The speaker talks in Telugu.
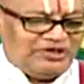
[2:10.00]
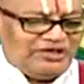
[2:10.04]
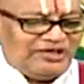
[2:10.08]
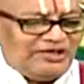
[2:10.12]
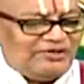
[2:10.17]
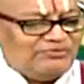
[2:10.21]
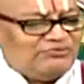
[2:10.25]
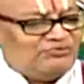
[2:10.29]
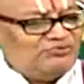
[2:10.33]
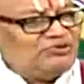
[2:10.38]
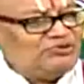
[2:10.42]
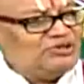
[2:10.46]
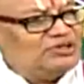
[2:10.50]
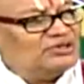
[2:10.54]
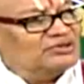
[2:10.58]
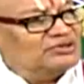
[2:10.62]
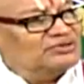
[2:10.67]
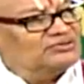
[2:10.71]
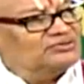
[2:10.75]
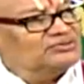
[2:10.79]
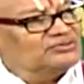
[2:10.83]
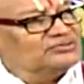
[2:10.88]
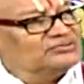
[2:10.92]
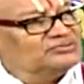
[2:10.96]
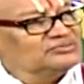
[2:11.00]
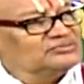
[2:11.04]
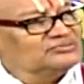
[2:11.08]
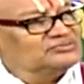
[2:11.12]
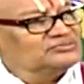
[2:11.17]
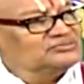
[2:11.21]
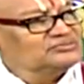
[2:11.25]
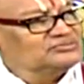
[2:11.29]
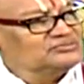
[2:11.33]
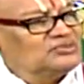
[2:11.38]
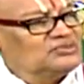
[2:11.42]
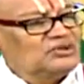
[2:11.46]
లేవు అనొద్దు
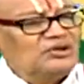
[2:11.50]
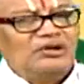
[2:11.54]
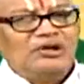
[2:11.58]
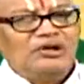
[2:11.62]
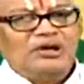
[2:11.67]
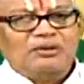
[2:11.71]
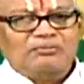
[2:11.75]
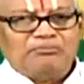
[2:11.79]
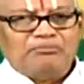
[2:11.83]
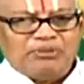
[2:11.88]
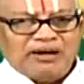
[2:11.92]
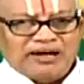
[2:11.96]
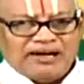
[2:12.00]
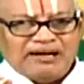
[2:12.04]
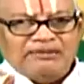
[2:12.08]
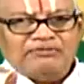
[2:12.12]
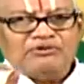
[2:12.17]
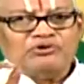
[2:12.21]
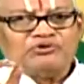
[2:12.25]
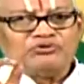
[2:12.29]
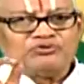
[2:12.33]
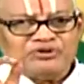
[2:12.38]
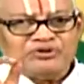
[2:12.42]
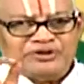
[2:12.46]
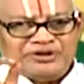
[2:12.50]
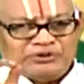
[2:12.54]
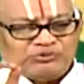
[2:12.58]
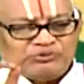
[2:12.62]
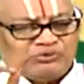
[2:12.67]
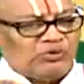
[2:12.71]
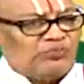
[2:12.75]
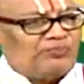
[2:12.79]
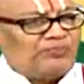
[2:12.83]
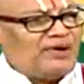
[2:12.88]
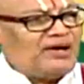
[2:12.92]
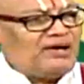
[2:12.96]
భగవంతుని
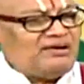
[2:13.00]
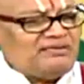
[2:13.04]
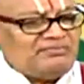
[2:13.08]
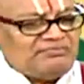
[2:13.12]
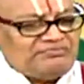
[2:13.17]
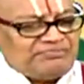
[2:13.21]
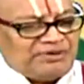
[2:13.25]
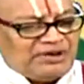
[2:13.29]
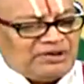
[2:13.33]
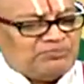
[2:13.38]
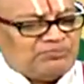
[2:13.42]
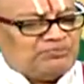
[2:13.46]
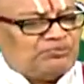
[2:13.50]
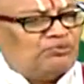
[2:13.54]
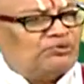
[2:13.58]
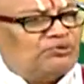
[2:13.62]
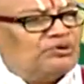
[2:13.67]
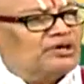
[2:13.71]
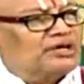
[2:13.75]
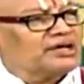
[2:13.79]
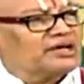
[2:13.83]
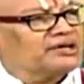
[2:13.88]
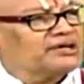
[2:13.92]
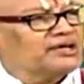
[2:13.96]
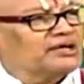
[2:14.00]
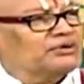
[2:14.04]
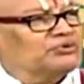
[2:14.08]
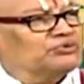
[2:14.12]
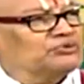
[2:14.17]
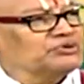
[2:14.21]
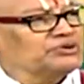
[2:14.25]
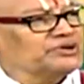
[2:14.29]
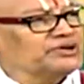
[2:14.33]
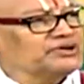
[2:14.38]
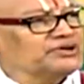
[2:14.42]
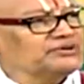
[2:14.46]
కృప పరిపూర్ణంగా
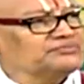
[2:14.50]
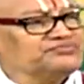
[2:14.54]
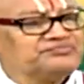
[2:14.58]
ఉంది